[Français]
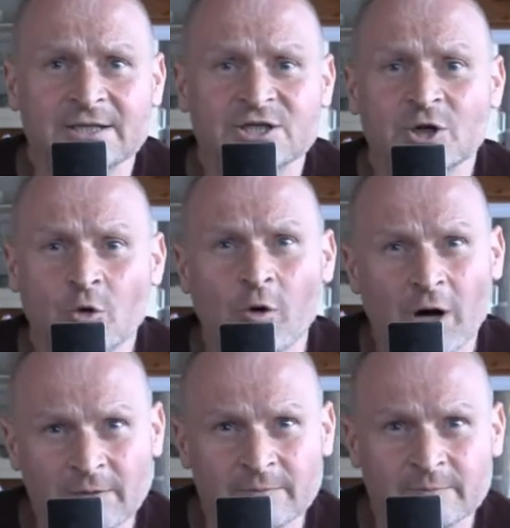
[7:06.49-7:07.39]
J'y
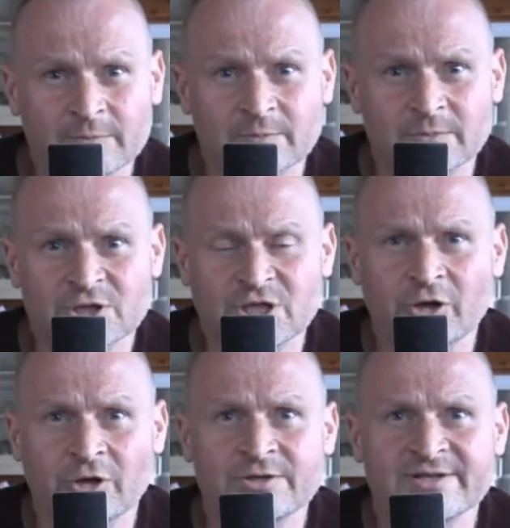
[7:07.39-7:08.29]
crois, j'ai
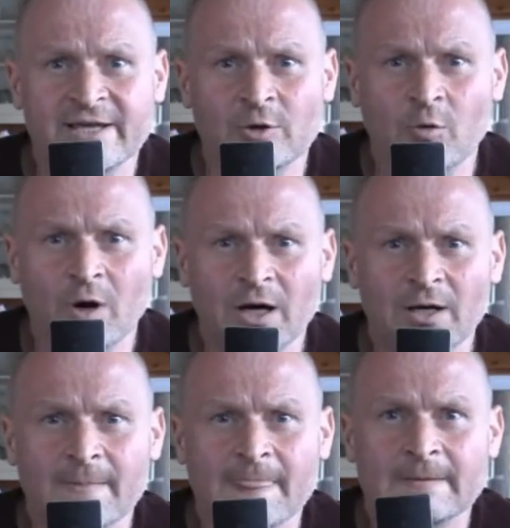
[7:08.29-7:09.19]
tendance à y
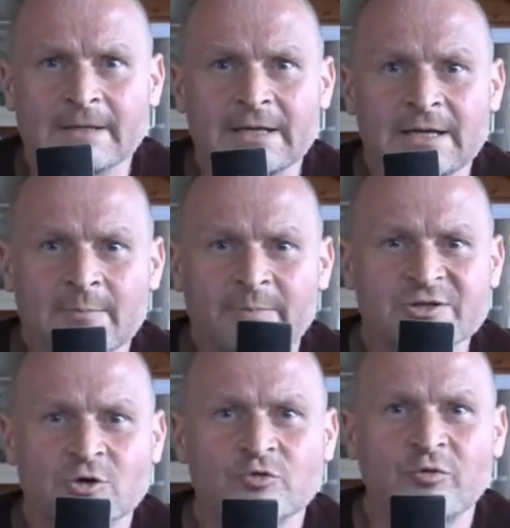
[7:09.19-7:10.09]
croire,
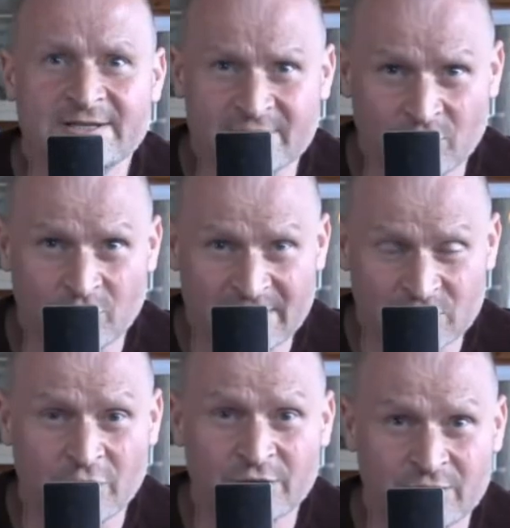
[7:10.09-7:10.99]
parce que je vois ce que
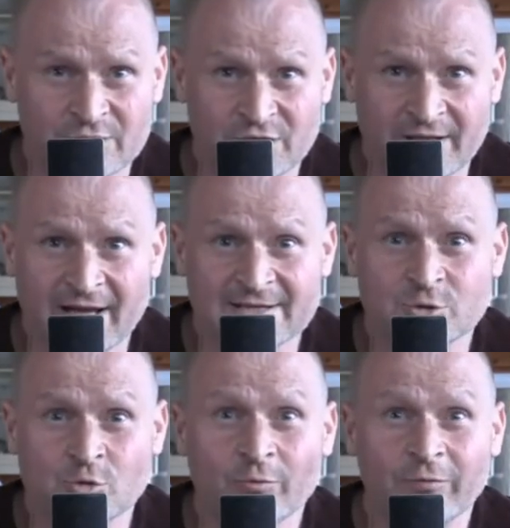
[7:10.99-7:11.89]
les jeunes
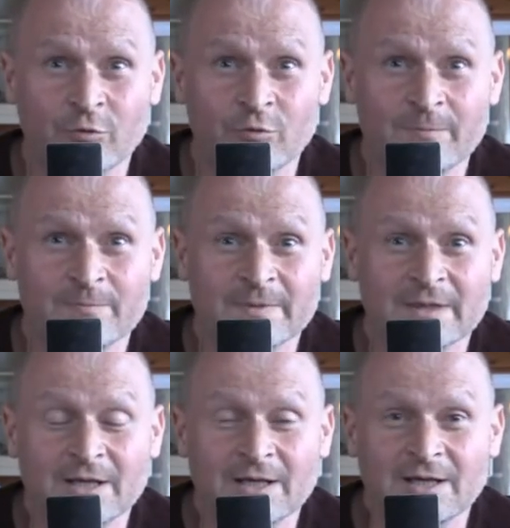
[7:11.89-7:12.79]
générations font,
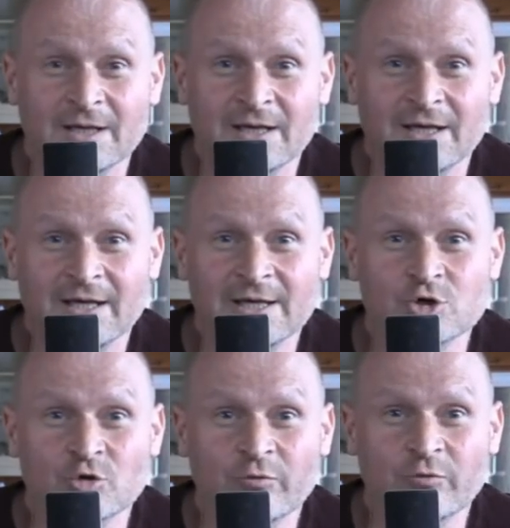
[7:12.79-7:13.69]
et
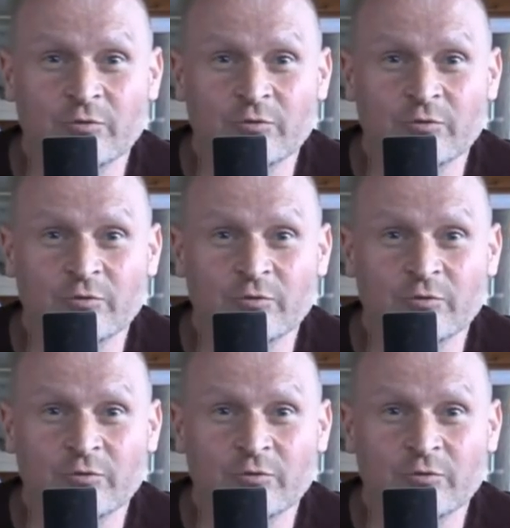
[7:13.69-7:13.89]
je vois